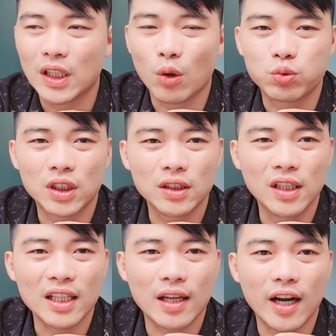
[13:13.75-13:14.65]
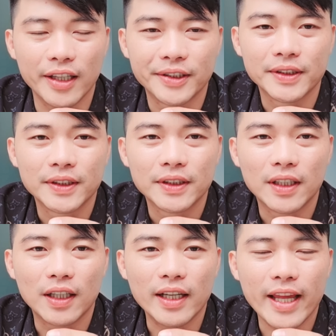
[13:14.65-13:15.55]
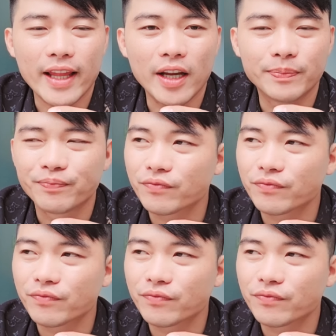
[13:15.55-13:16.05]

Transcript: lục sư hết thời đó cả nhà thấy không